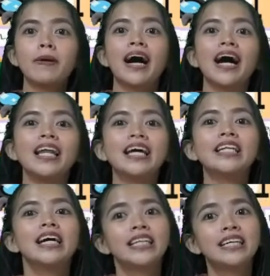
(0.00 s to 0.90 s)

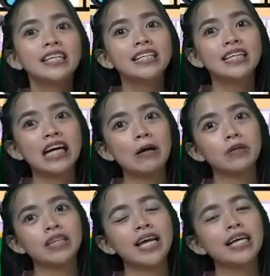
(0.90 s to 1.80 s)
pangalan na
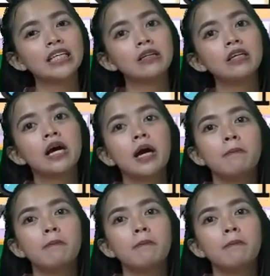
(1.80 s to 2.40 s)
ginagamit natin